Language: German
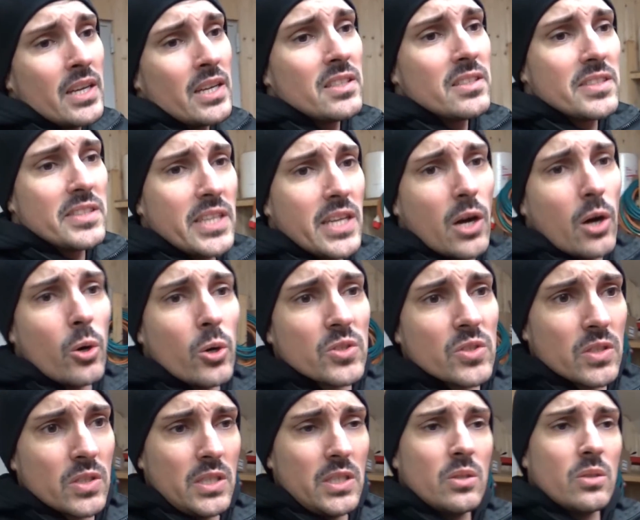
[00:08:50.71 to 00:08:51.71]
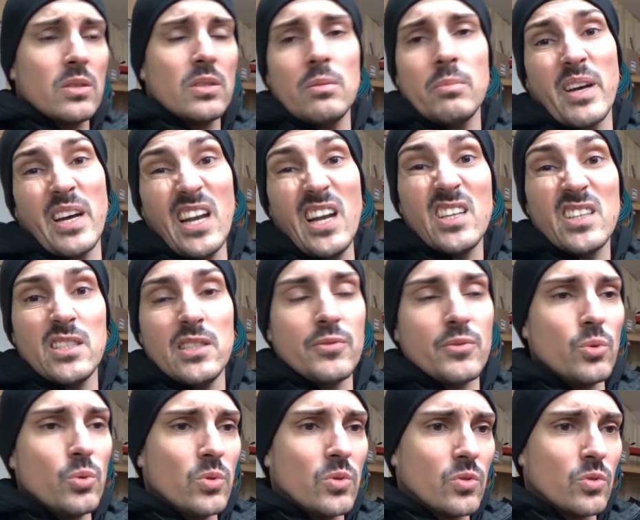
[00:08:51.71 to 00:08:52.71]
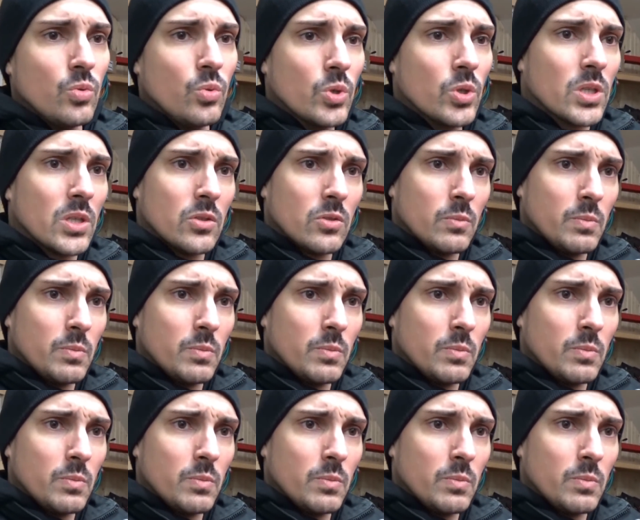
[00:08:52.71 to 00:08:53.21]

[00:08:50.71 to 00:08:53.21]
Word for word: ist die Karosserie noch in einem relativ guten Zustand.